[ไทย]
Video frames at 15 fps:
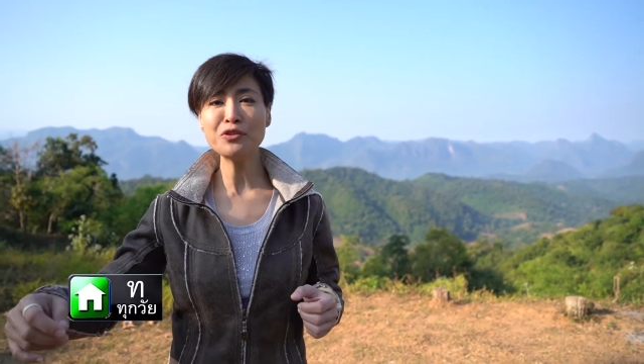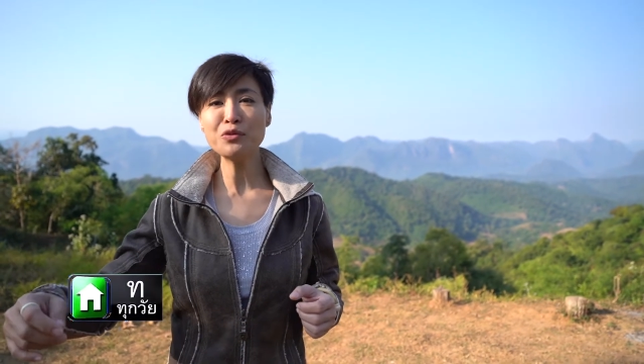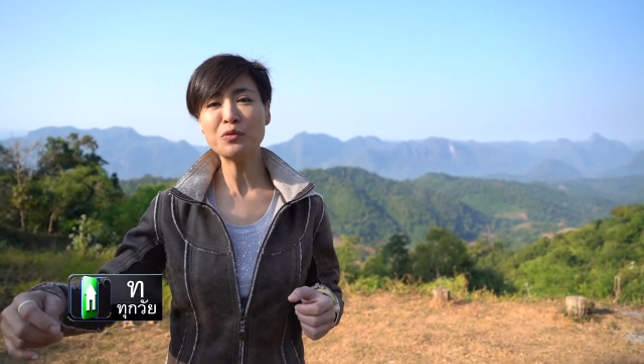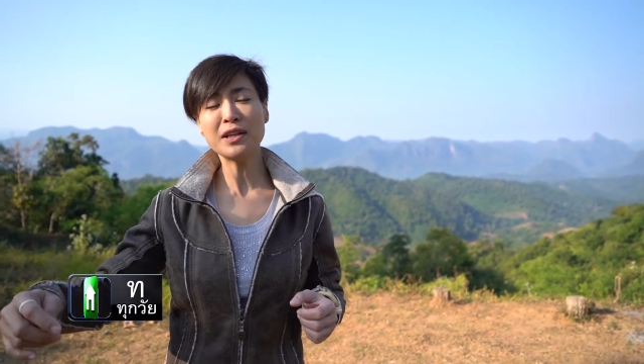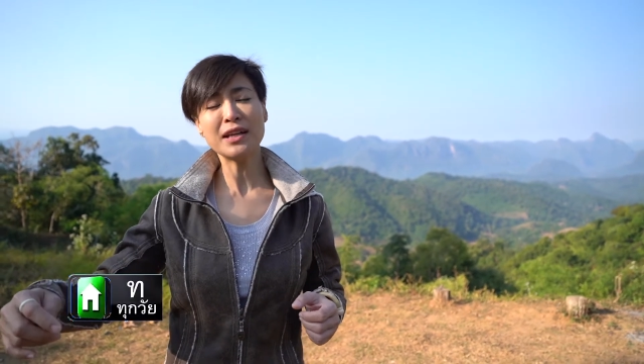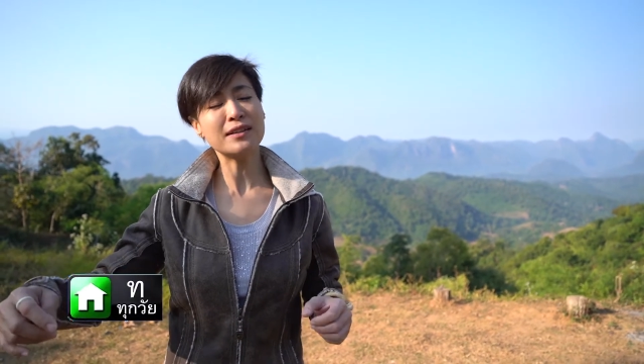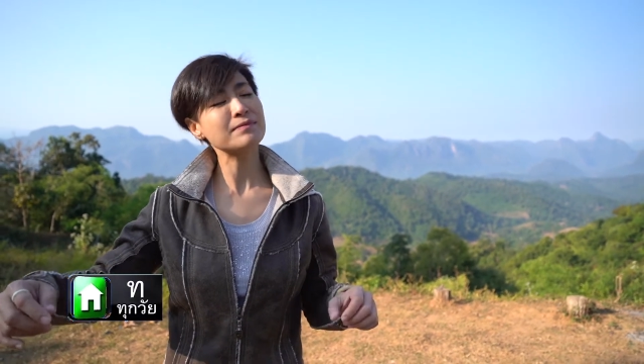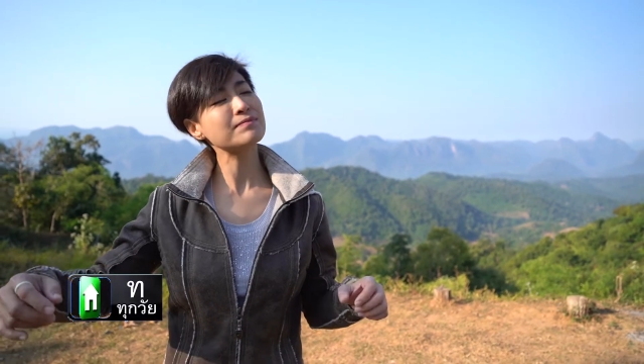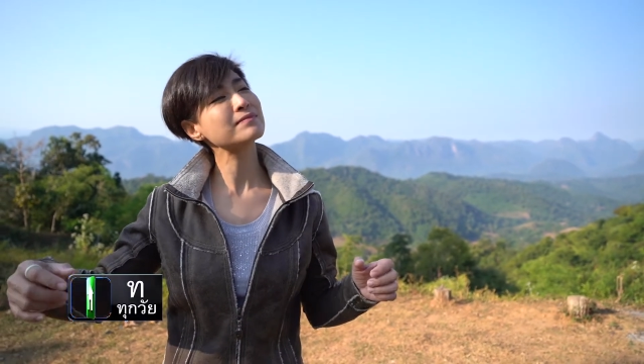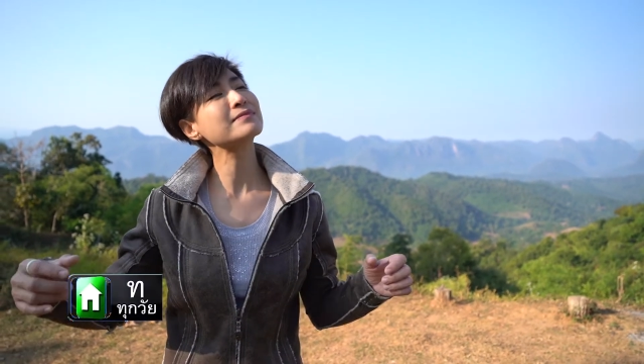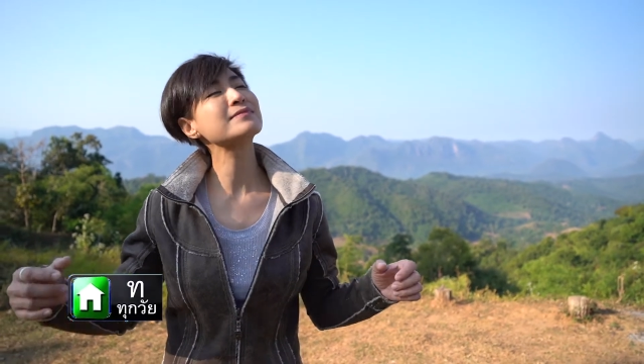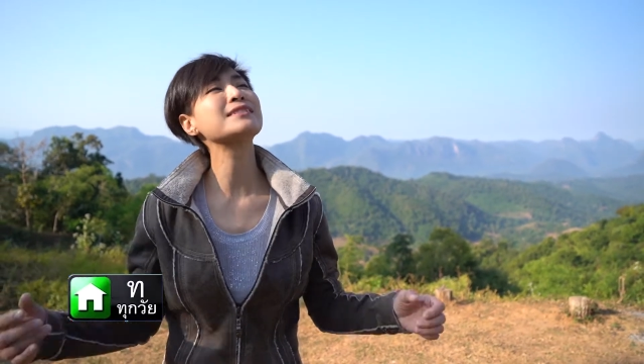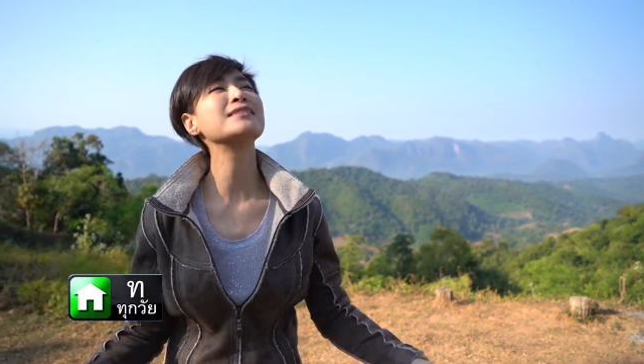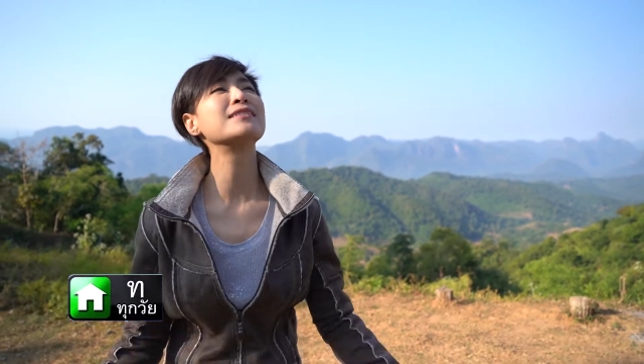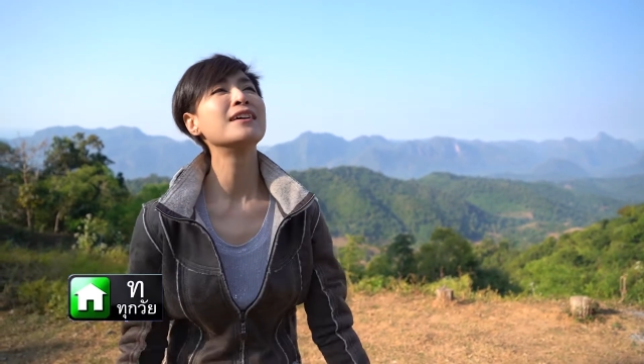อยู่เนี่ย
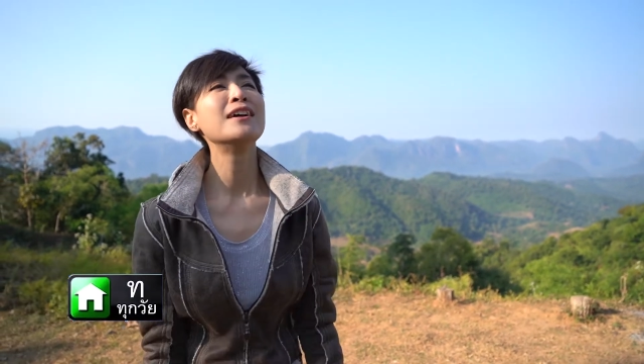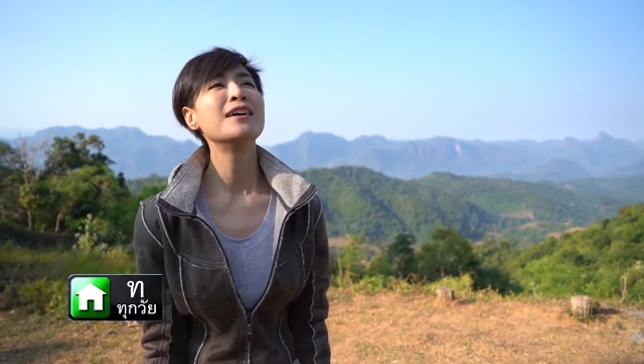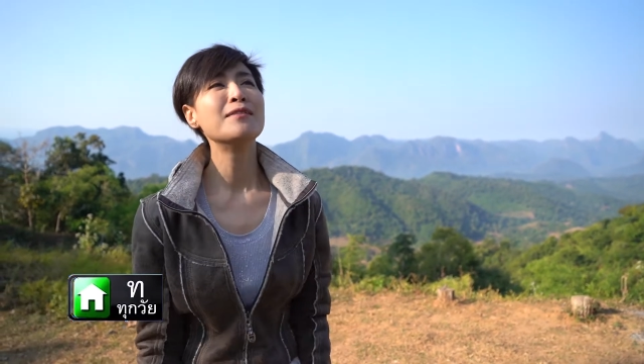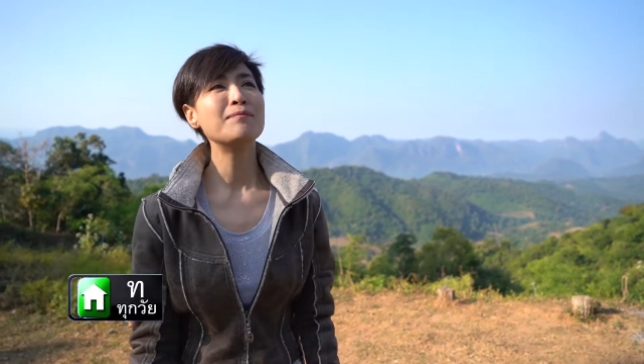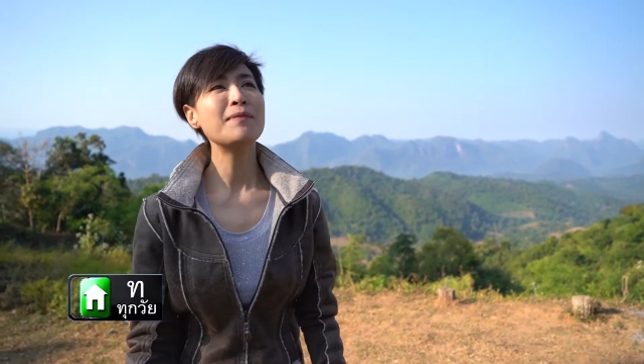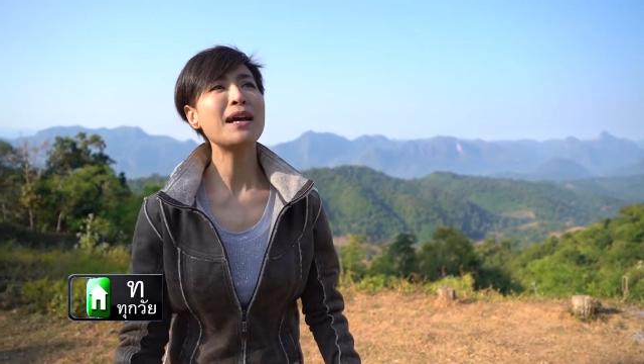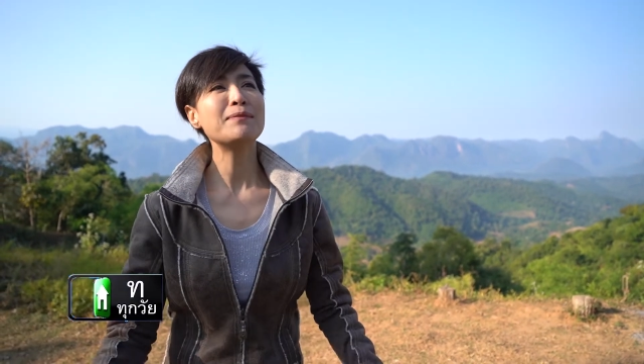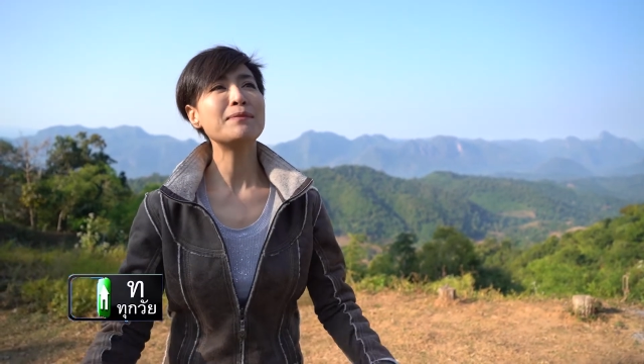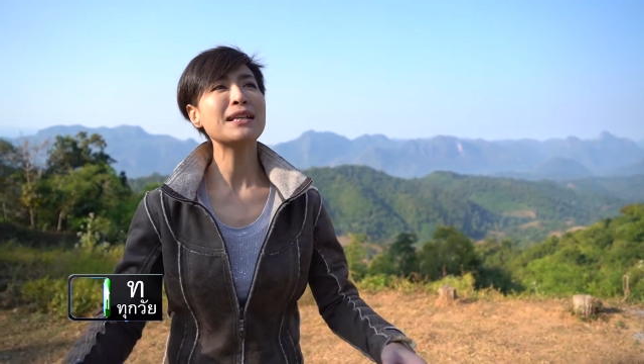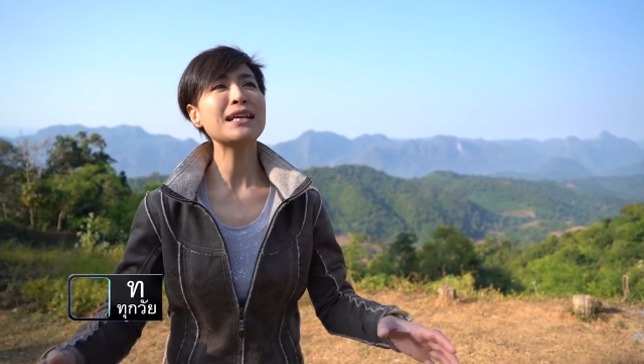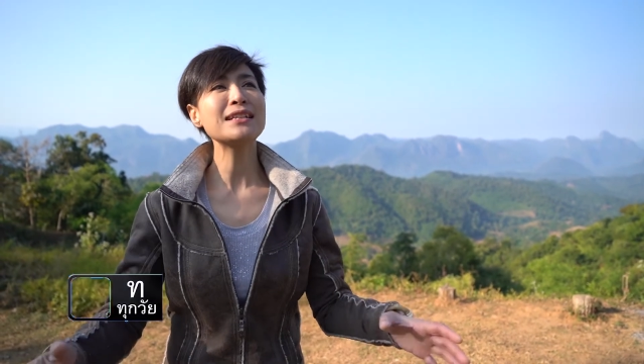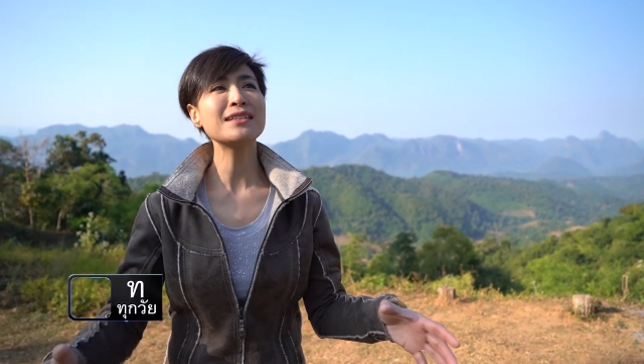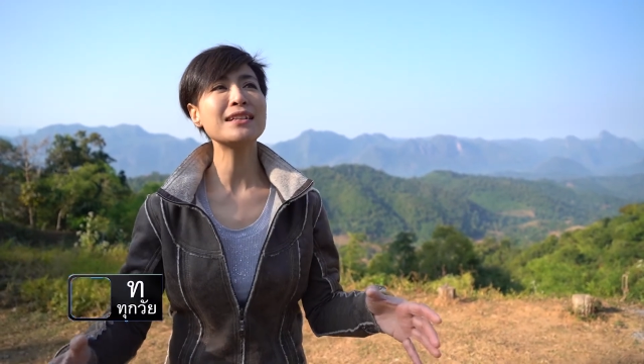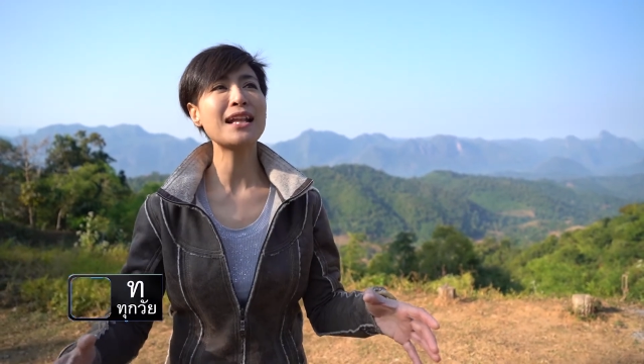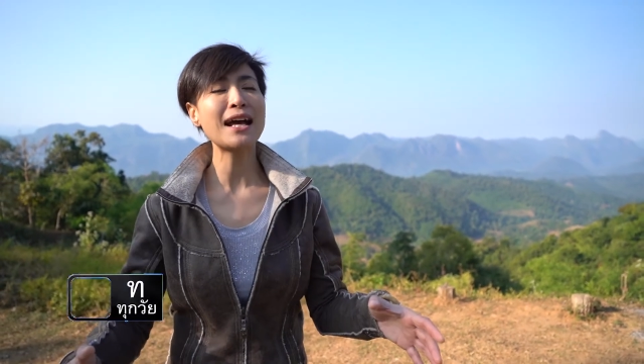แม่มัน
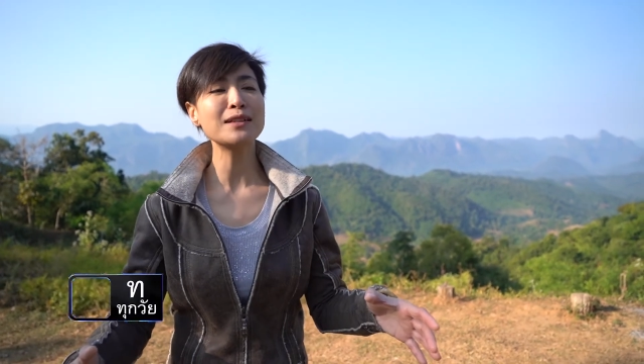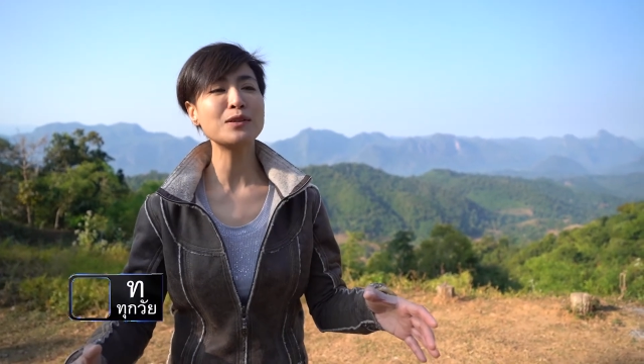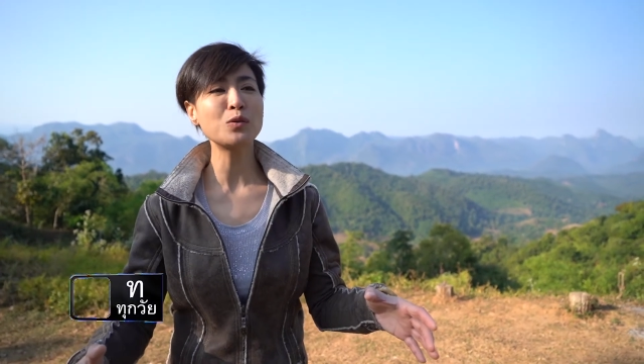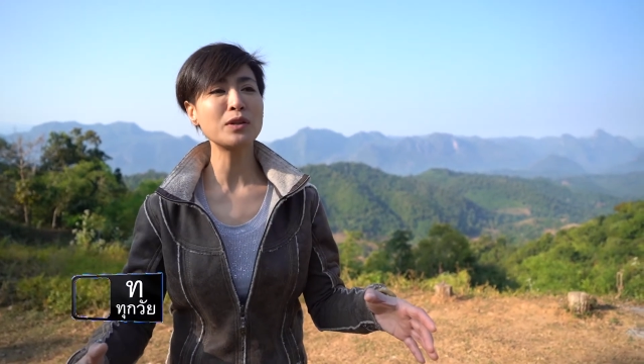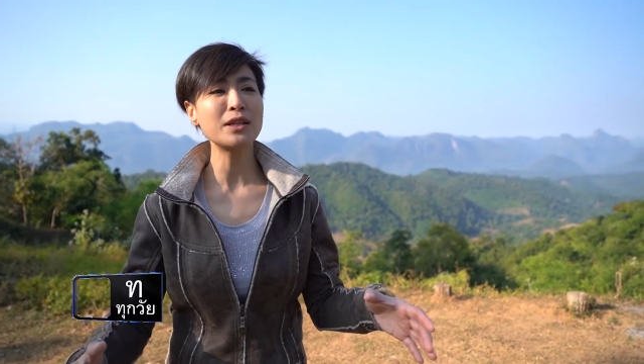น่าเสียดายตรง